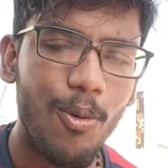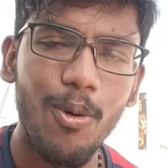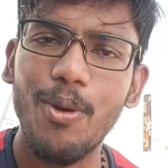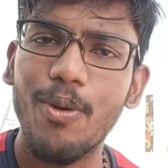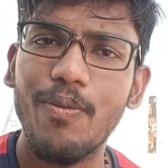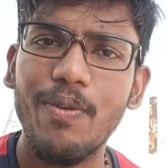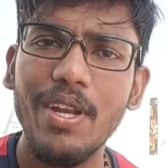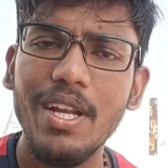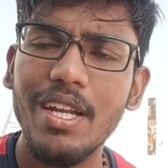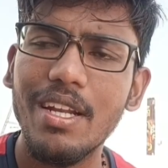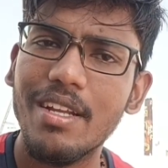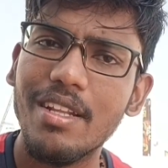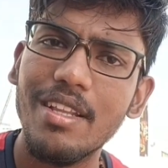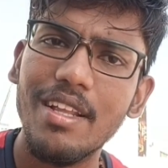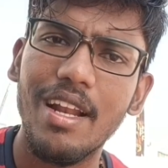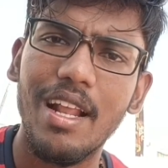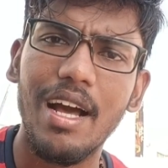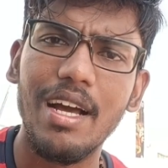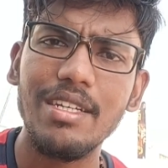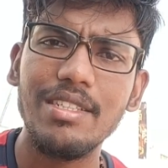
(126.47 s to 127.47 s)
ஒரு
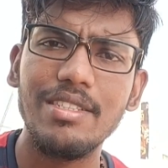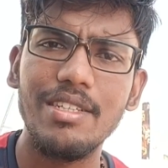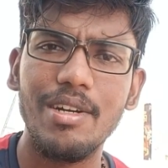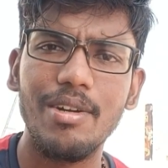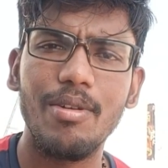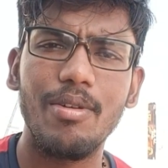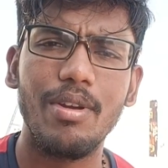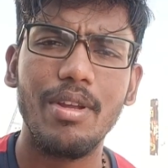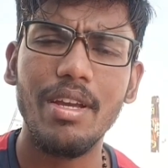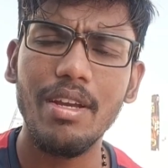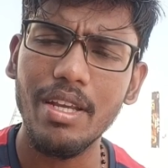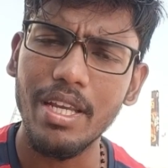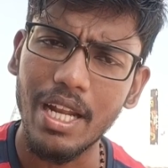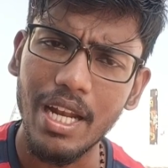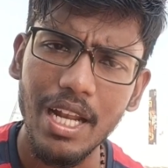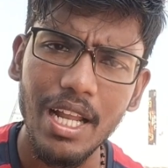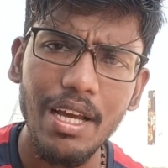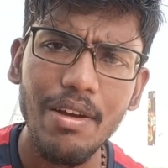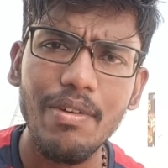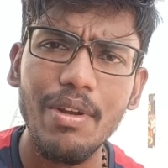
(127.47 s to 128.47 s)
வீட்டிலேருந்து லாஸ்ட் ரெண்டு வரைக்கும்
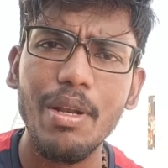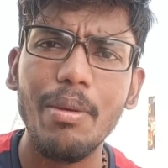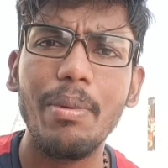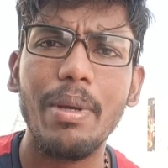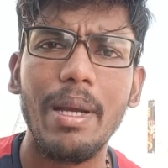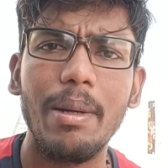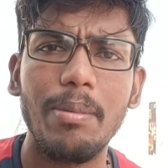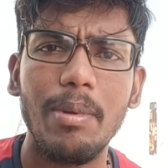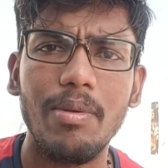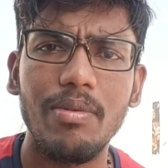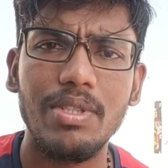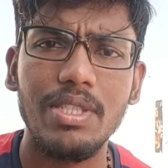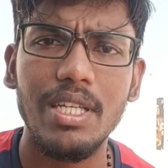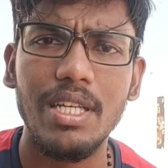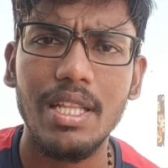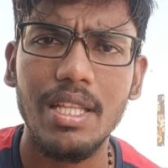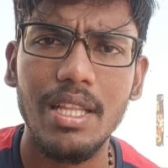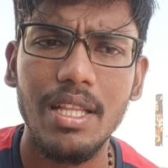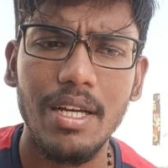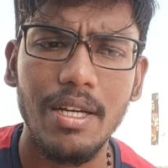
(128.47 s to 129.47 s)
எல்லா வீட்லேயுமே கேப்டன்
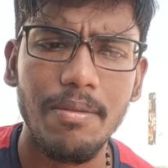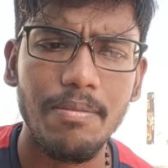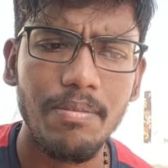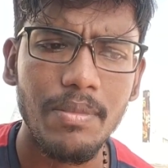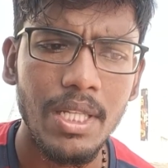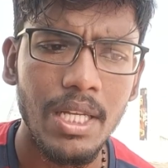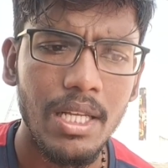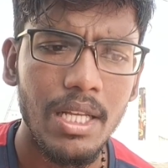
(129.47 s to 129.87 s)
விஜயகாந்த் தான்